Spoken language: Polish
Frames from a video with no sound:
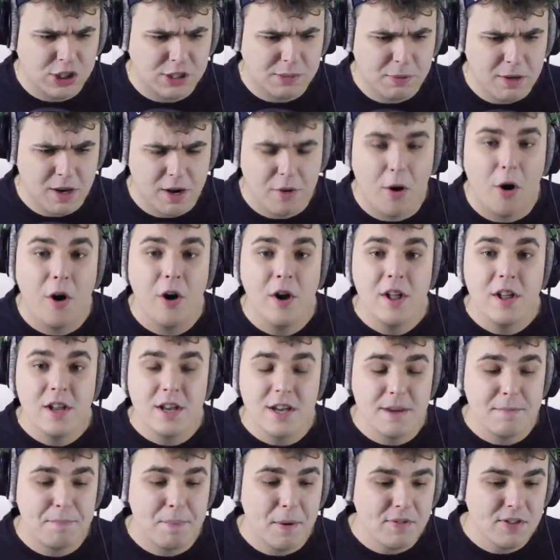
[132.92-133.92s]
się zmieniło.
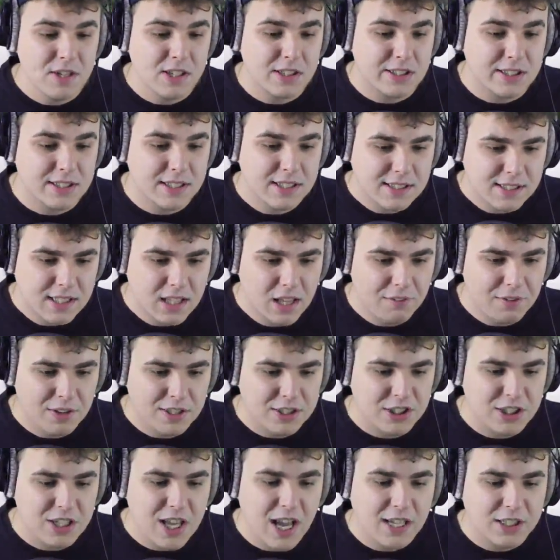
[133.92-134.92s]
E, pewnie się
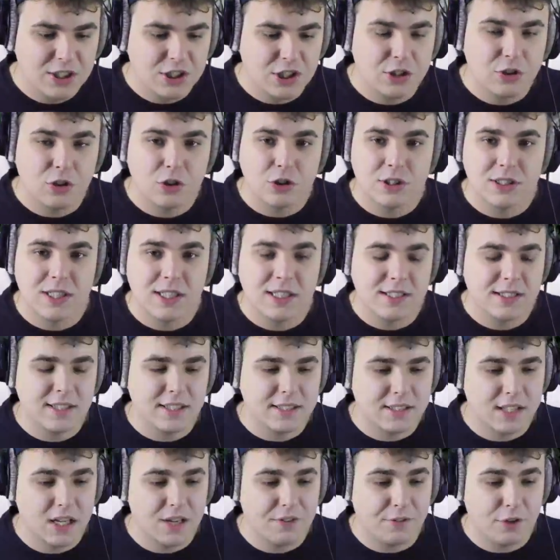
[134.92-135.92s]
zastanawiacie, jak się dostać
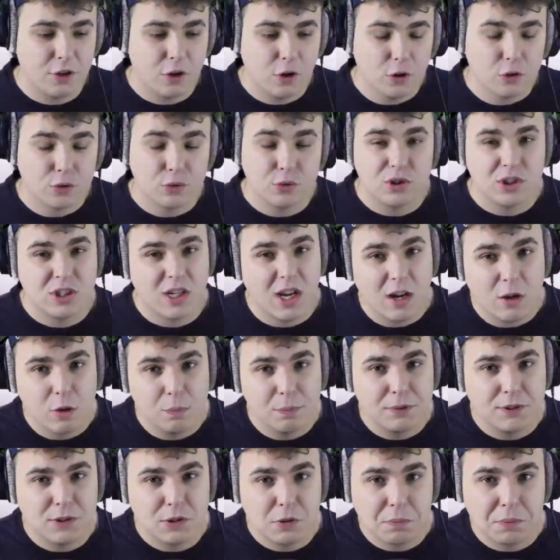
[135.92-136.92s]
na serwer. Otóż trzeba
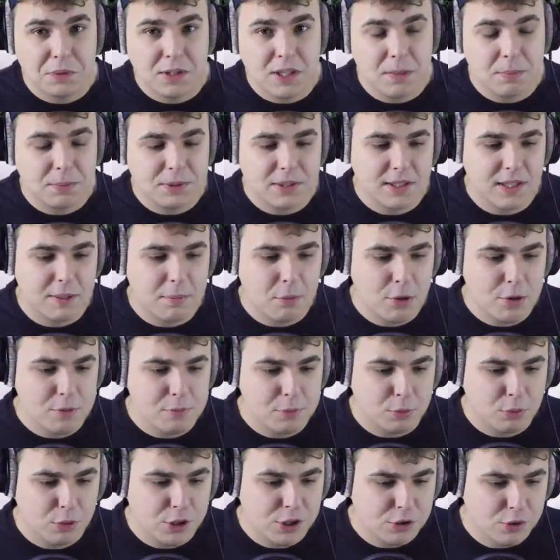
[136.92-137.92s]
kupić subskrypcję na
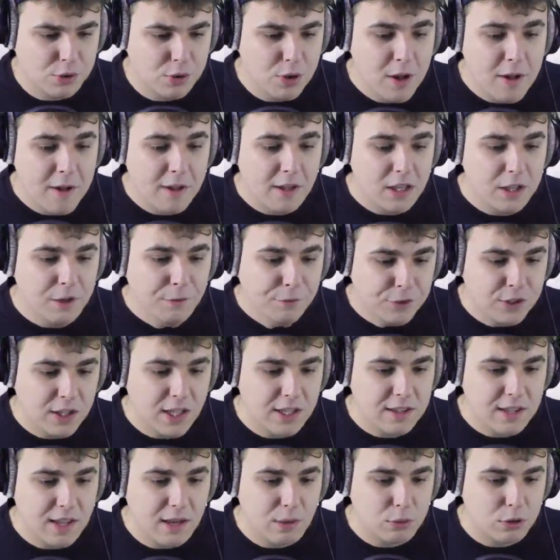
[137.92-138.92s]
moim Twitchu i
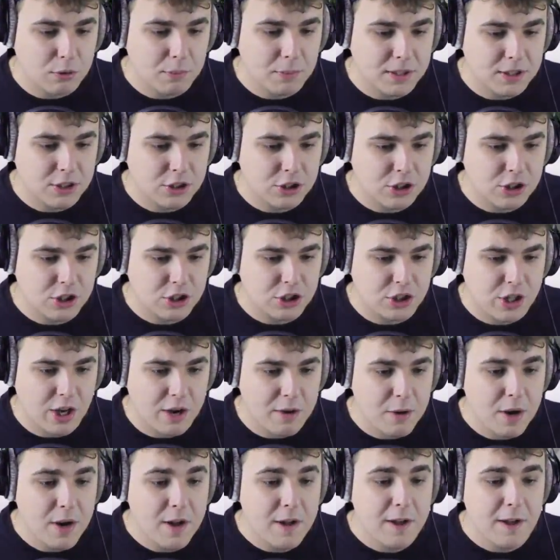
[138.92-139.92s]
wtedy automatycznie
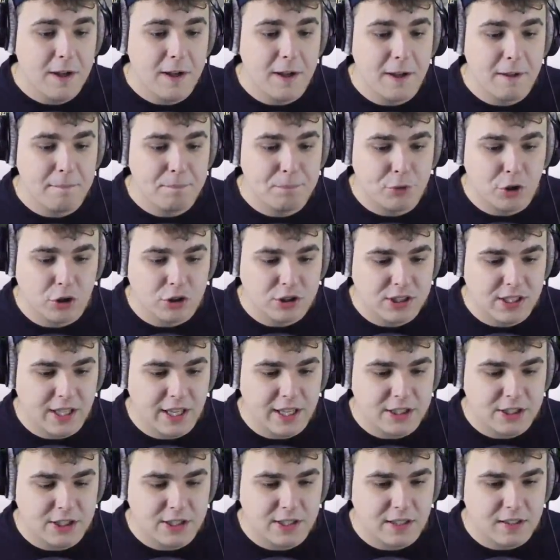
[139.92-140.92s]
się e,
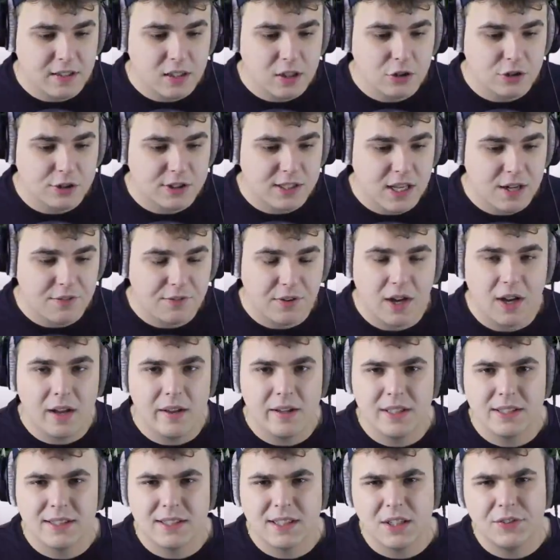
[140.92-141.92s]
dostajecie na tego serwa.
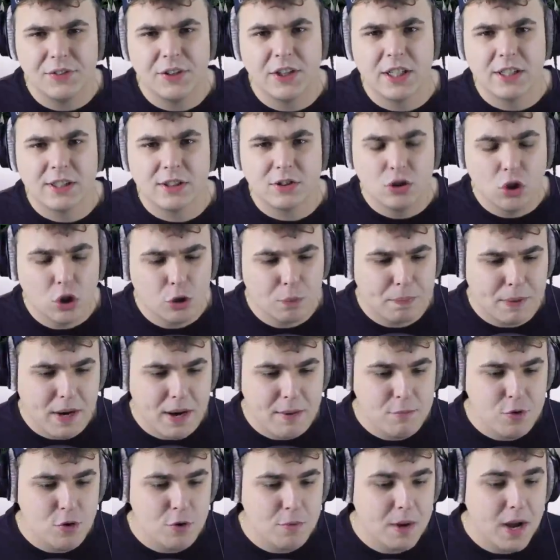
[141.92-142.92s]
Serwer jest
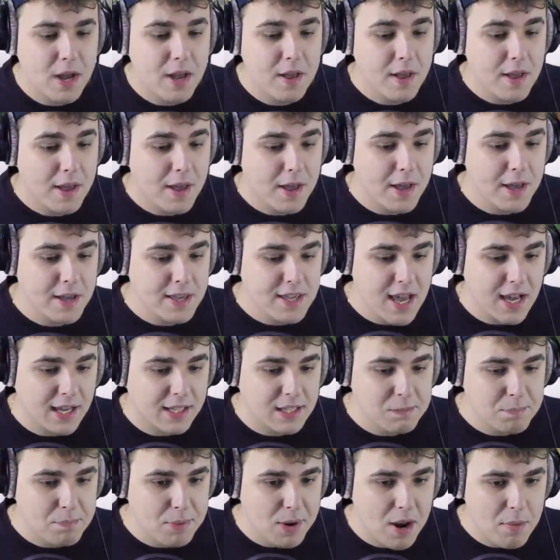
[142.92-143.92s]
non-premium,
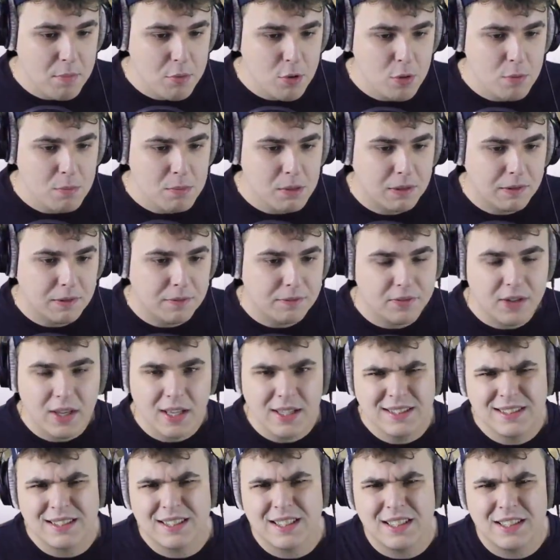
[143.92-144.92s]
jak i premium,
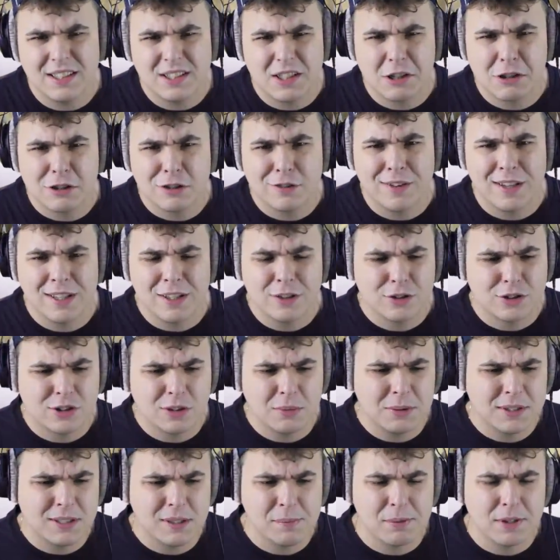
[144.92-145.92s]
więc zainteresowane
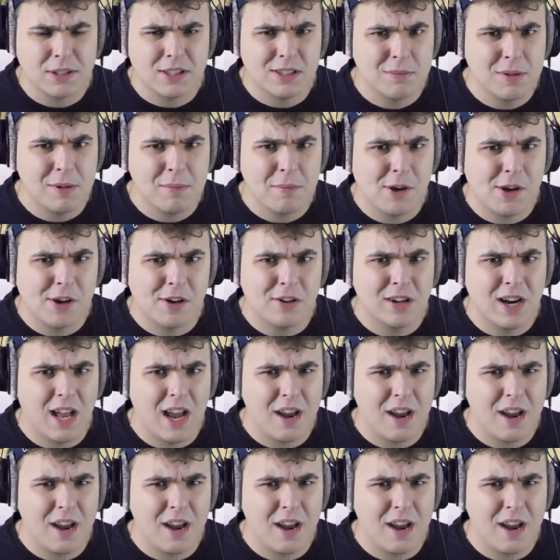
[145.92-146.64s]
osoby zapraszam na mojego